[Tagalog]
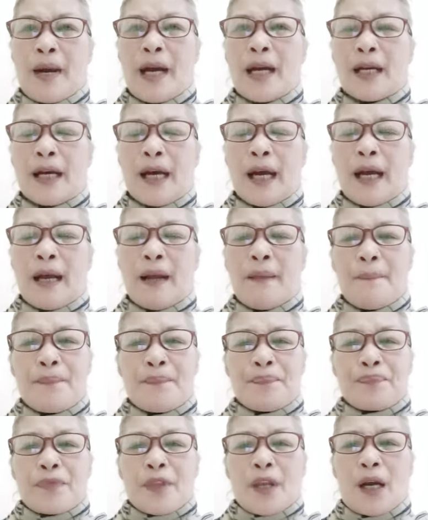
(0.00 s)
mangga
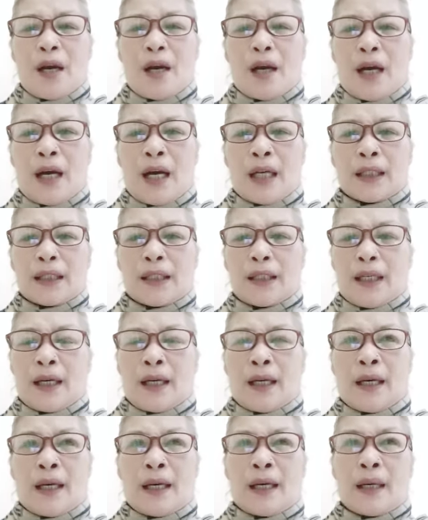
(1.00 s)
at
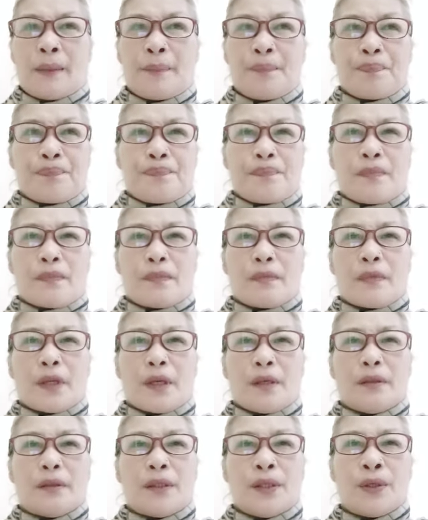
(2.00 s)
uh,
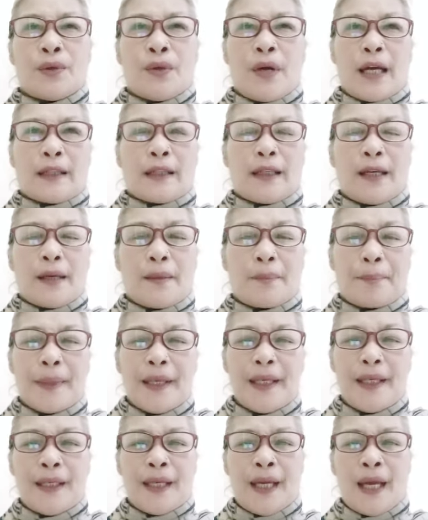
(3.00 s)
yung ating
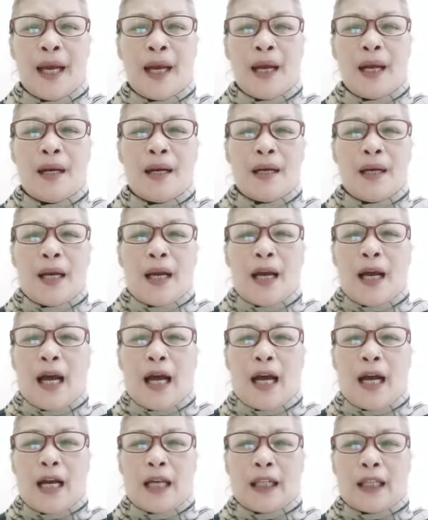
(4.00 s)
pinya,
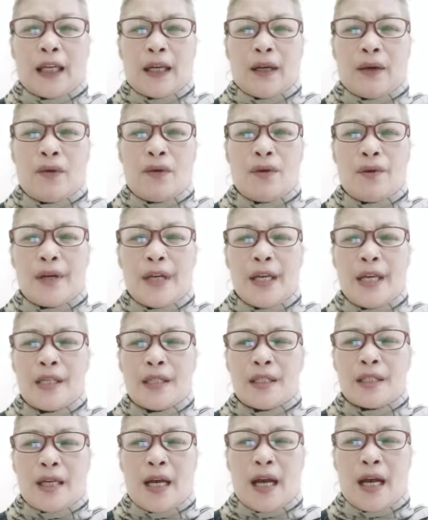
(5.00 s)
ang ating
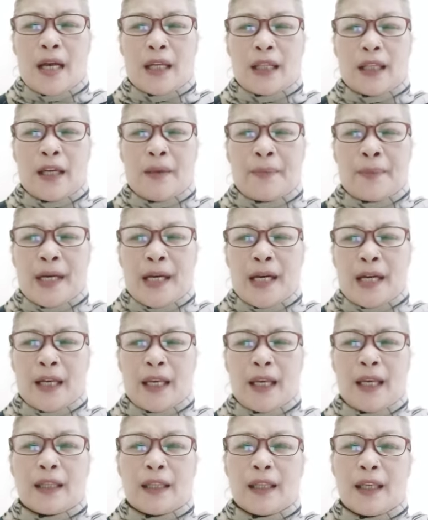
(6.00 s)
orange, ang ating mga
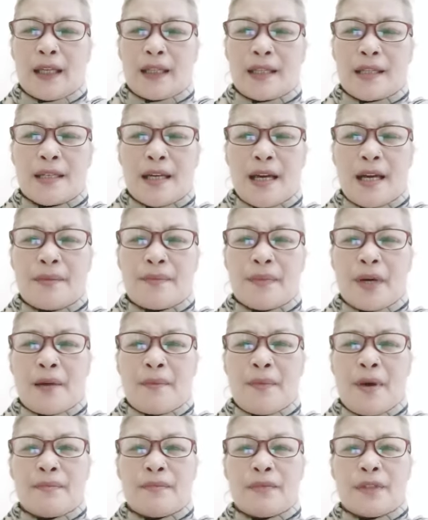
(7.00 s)
kiat-kiat dyan, mga
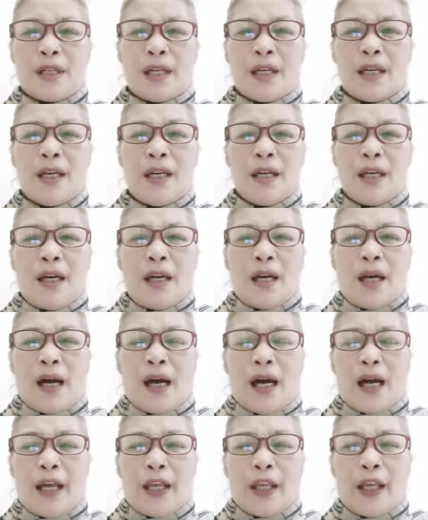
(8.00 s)
mamsi,
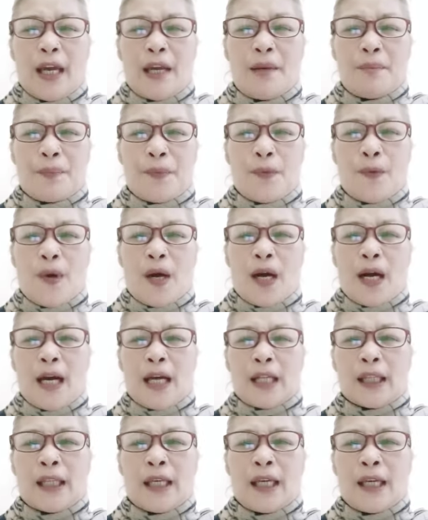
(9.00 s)
yan po ang
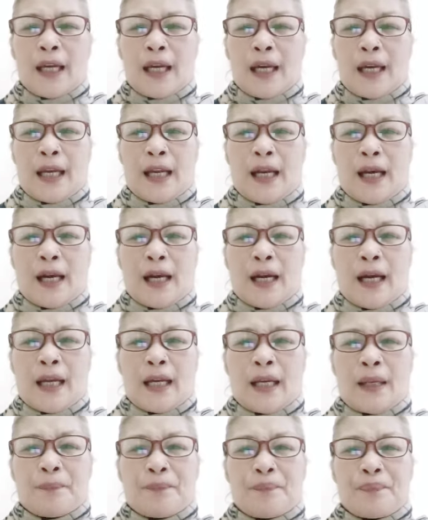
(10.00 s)
ating
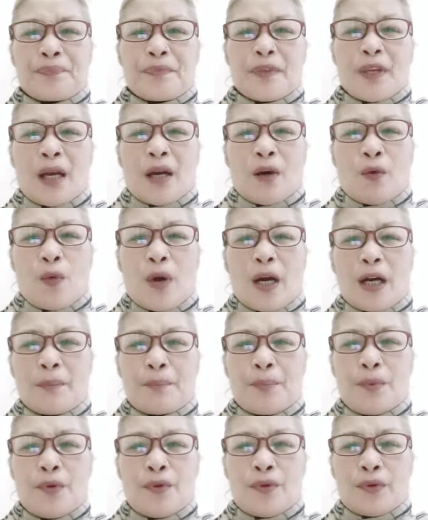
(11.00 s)
kailangan.
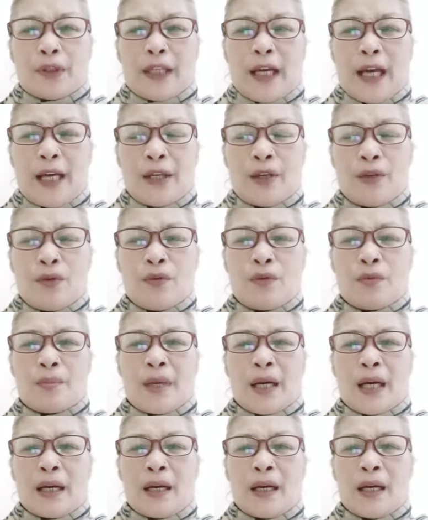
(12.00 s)
Huwag po tayong
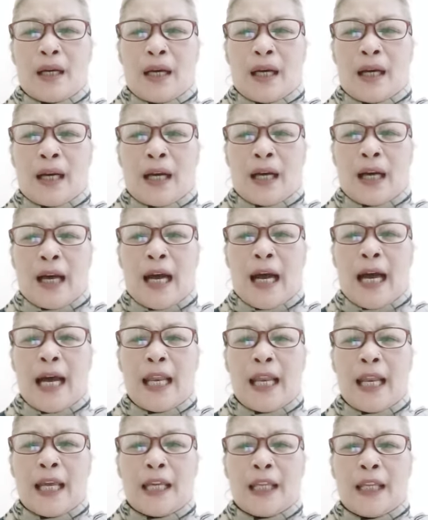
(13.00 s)

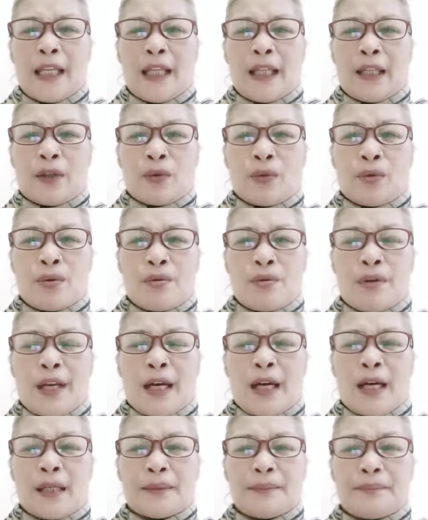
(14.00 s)
mag-alay ah, uh, dito
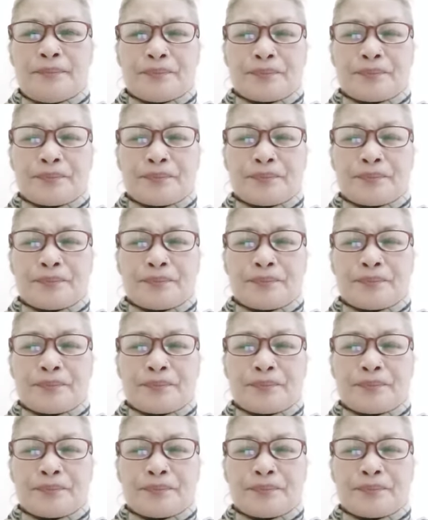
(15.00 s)
ng